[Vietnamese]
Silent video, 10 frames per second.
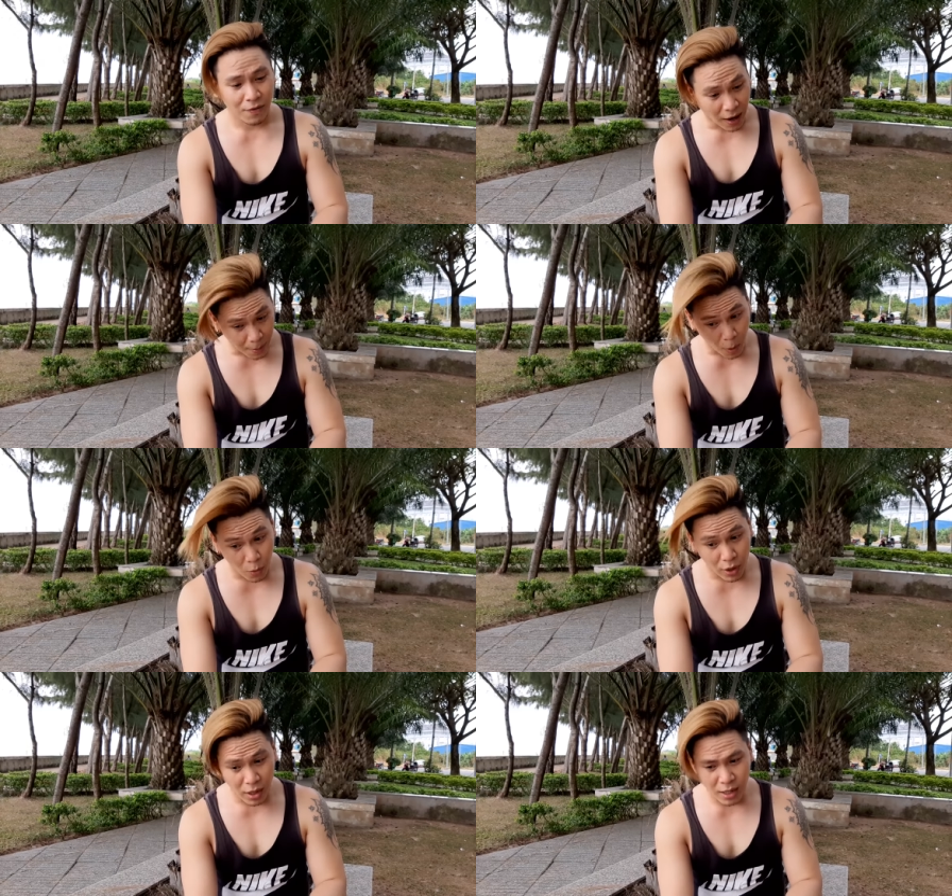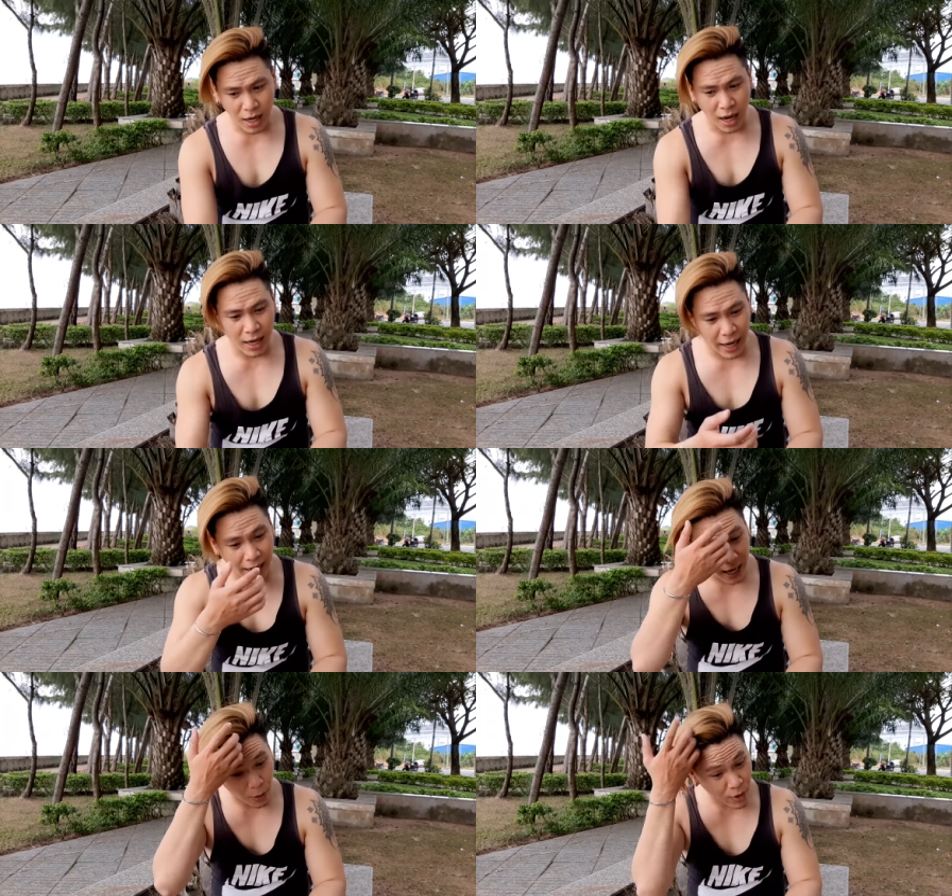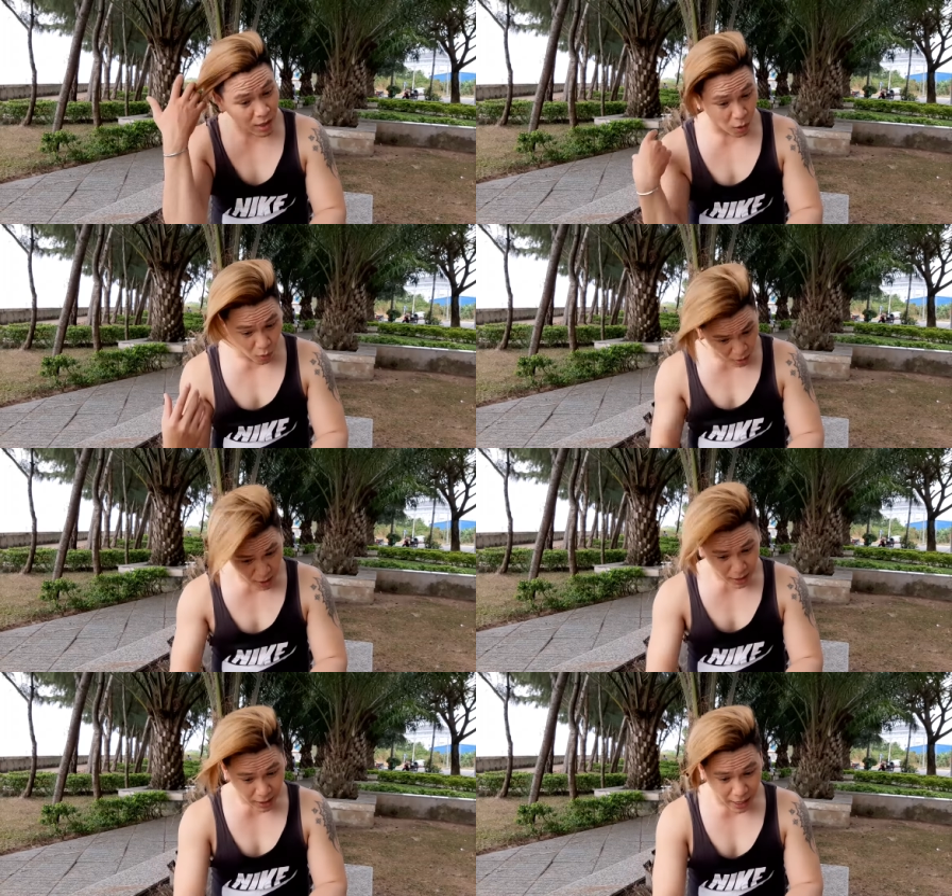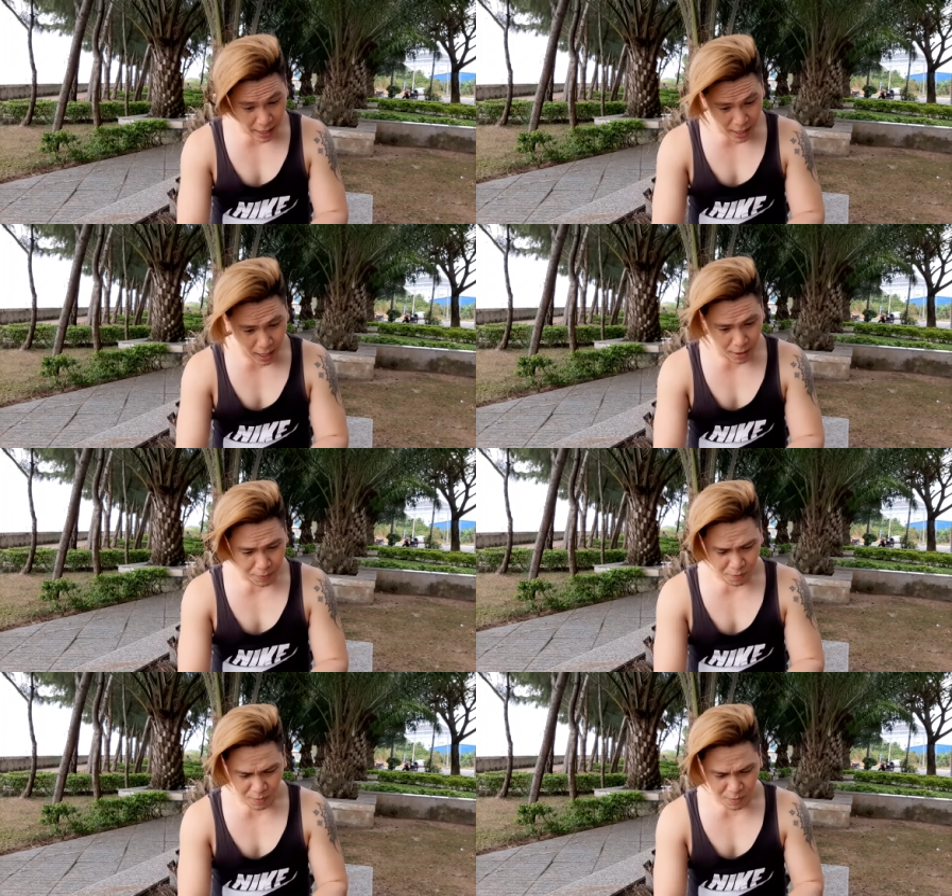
và một mùi hương cực kỳ là quyến rũ thì à,